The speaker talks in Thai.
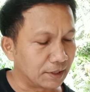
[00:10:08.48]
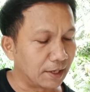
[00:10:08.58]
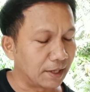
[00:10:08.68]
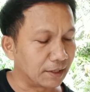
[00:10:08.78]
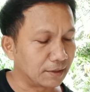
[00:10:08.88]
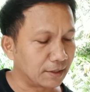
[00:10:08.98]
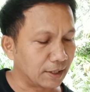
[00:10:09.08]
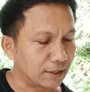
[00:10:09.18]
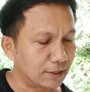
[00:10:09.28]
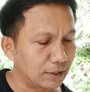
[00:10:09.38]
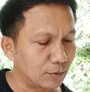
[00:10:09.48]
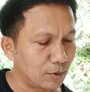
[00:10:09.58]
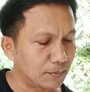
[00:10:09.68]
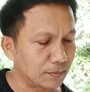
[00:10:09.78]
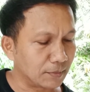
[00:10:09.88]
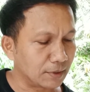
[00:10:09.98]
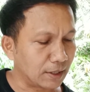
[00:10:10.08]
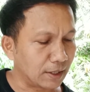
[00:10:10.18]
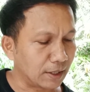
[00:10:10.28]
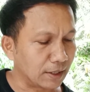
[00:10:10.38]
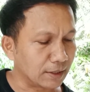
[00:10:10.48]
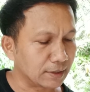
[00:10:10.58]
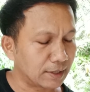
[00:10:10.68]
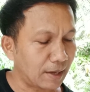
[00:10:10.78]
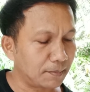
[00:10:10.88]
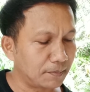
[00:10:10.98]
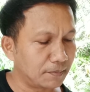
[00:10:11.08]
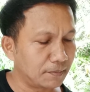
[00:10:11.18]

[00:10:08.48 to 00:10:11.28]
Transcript: กิเลสที่ท่วมทับ